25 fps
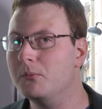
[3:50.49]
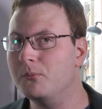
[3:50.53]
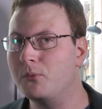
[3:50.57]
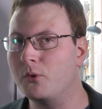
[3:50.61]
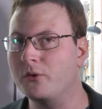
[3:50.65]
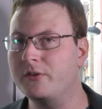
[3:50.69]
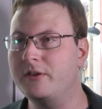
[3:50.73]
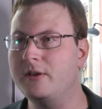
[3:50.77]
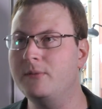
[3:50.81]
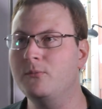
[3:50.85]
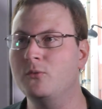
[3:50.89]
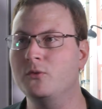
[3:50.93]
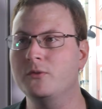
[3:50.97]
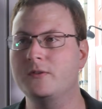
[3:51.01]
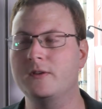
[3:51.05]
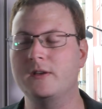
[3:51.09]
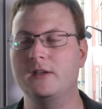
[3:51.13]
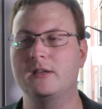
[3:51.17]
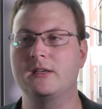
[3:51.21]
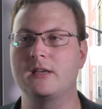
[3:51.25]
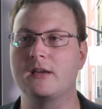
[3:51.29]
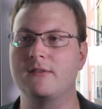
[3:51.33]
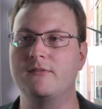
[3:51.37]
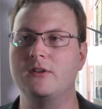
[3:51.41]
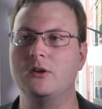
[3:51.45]
pour
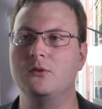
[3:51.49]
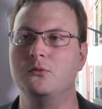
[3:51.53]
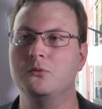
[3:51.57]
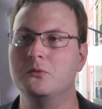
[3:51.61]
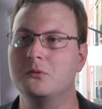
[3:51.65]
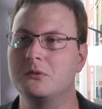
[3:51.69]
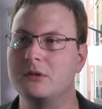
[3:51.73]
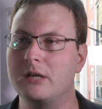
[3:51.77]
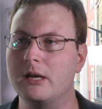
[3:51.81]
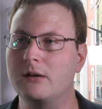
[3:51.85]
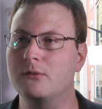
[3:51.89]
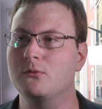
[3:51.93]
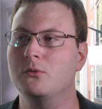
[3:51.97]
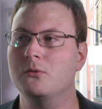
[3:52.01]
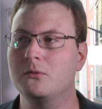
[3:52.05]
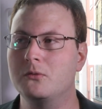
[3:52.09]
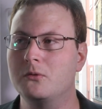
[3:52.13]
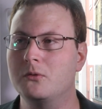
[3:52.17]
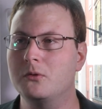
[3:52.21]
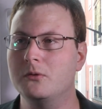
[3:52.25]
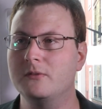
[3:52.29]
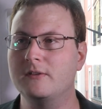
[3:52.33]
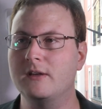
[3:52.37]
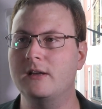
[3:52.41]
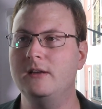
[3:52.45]
démontrer qu'il y avait une quelconque
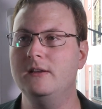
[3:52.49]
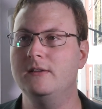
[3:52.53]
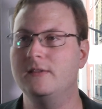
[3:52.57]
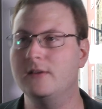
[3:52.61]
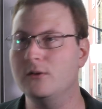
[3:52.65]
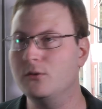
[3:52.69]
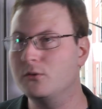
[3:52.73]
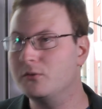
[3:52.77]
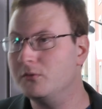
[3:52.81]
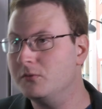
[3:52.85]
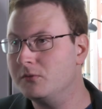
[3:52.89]
causalité,